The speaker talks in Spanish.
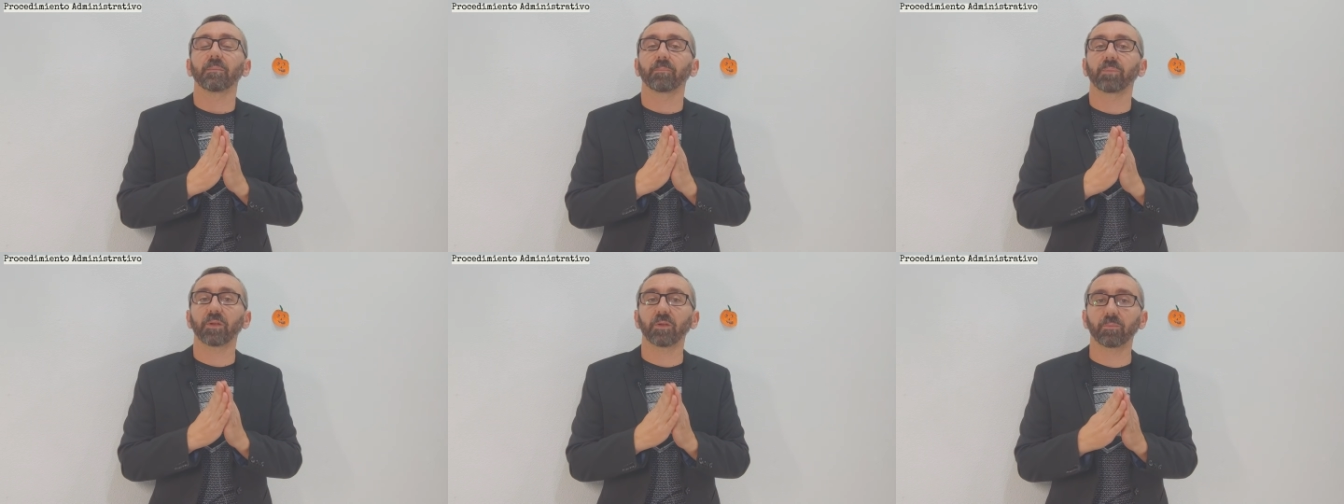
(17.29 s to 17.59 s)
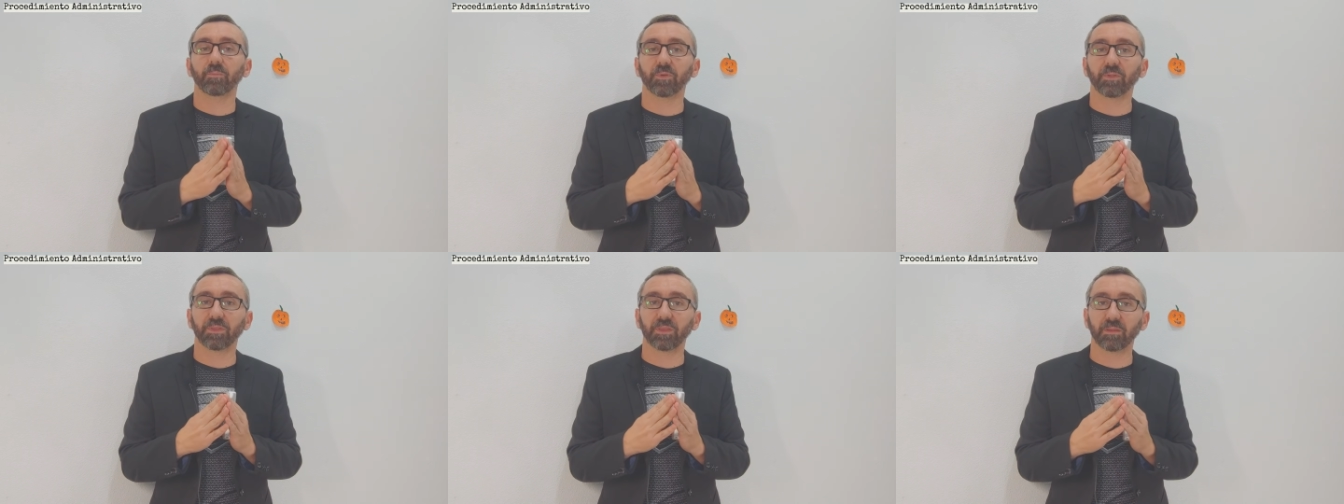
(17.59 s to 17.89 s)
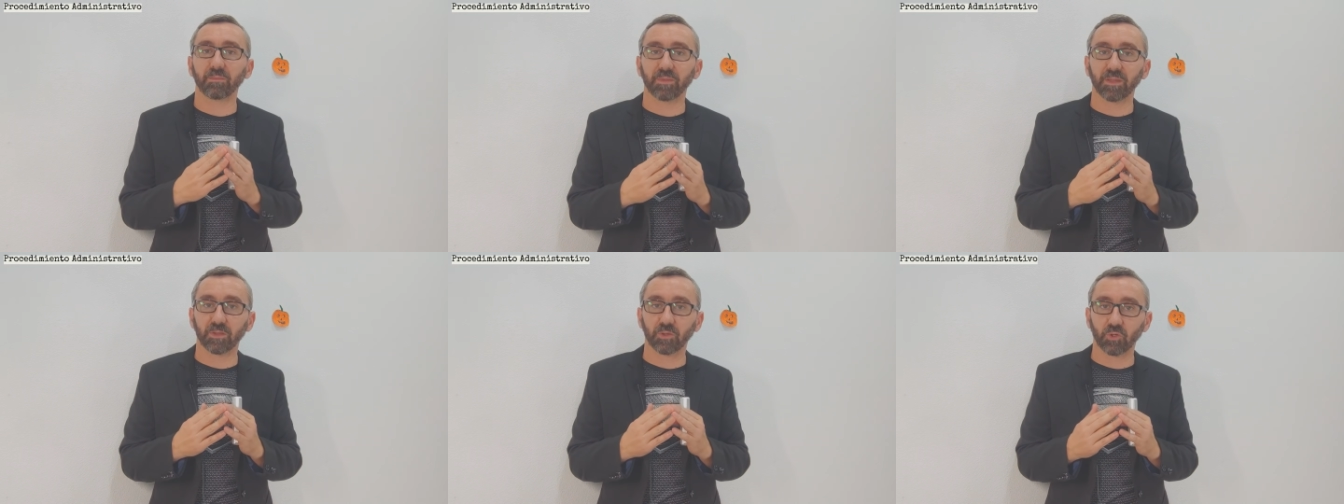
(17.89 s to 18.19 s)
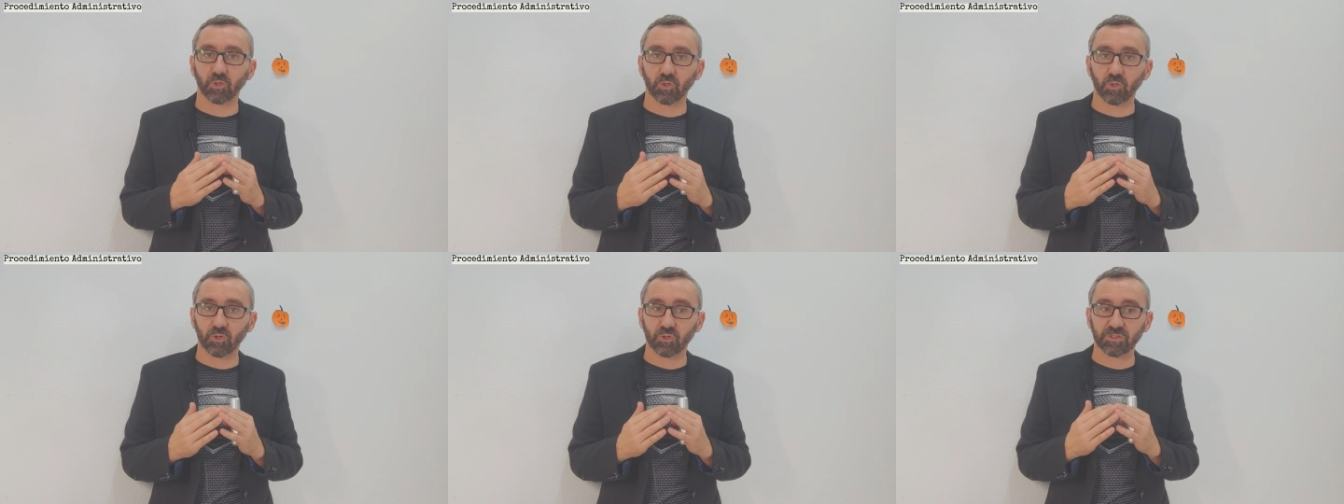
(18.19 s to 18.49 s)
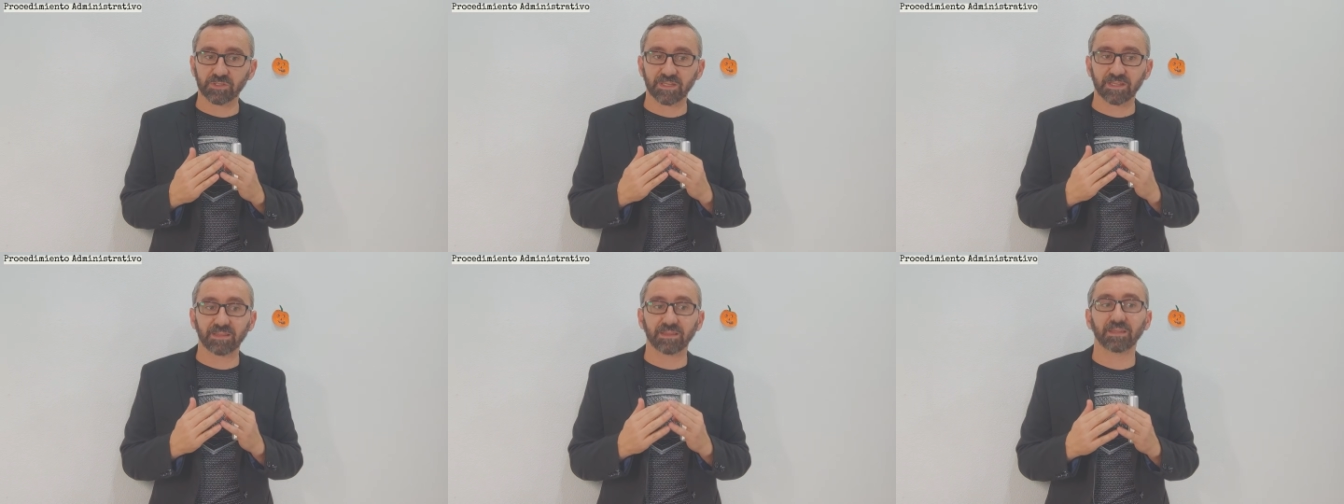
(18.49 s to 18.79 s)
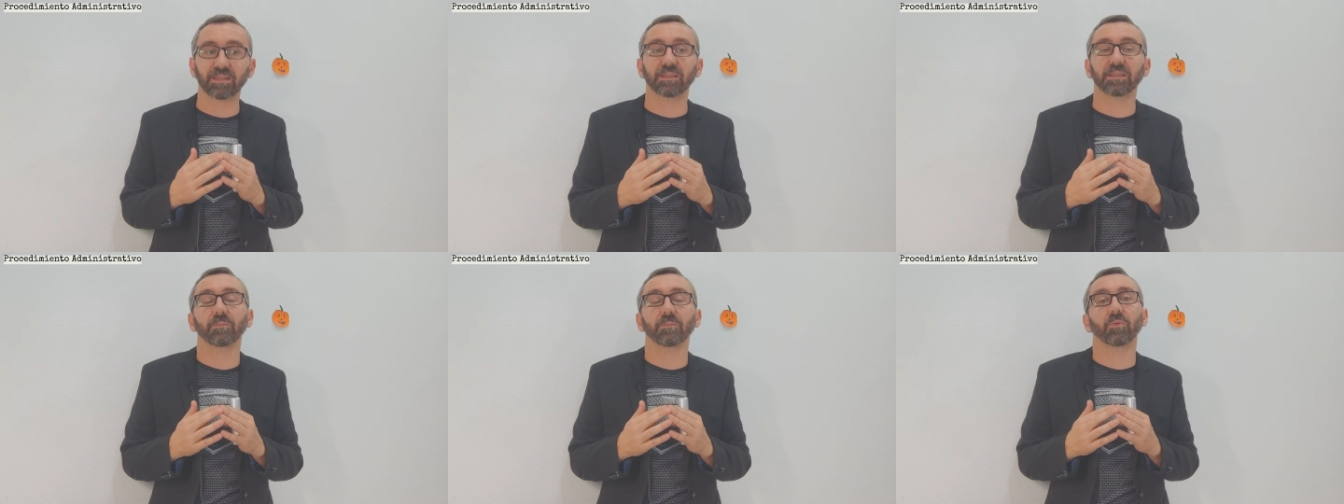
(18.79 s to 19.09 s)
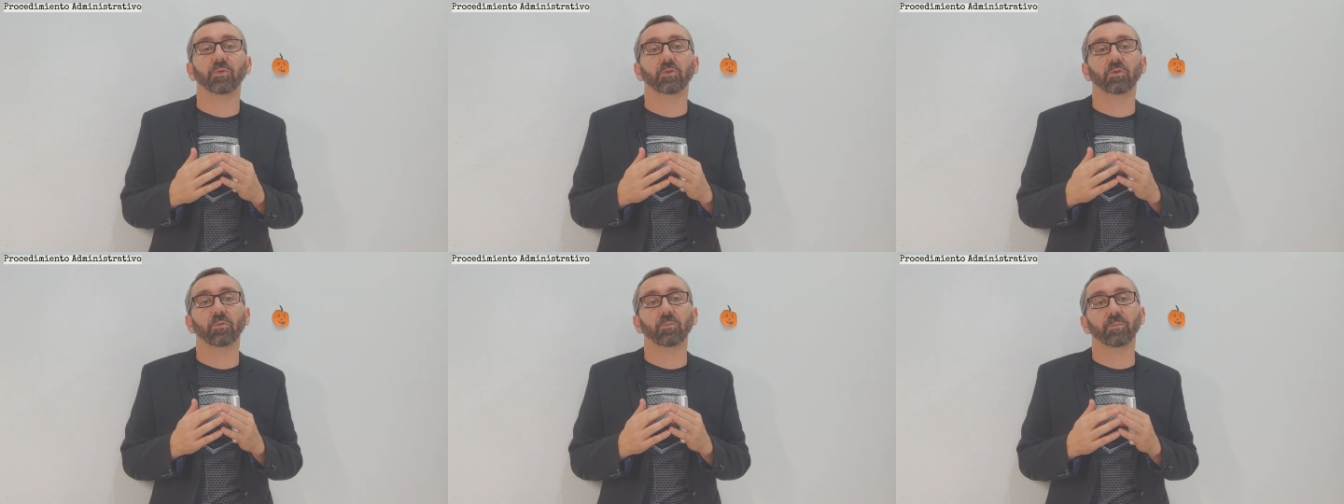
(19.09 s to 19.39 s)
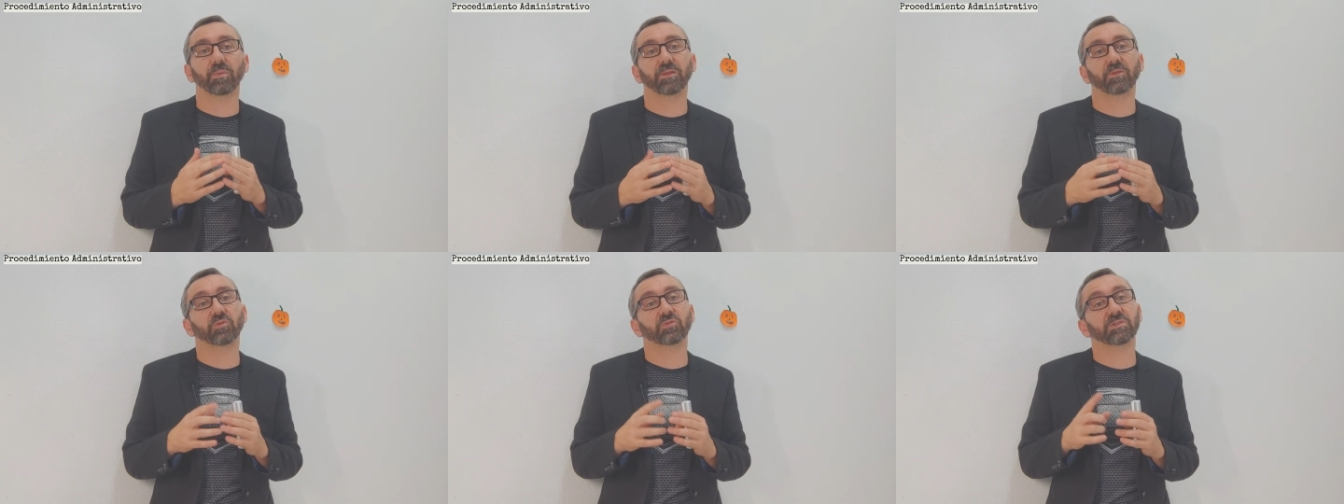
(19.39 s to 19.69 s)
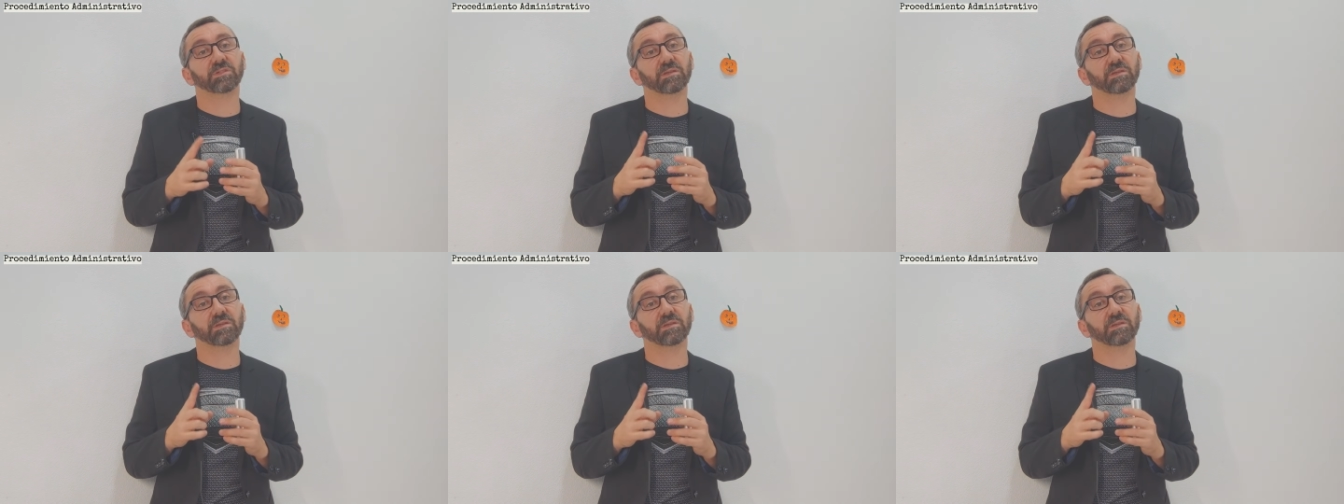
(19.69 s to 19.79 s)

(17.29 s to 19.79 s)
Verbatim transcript: Pero el procedimiento no se entiende por completo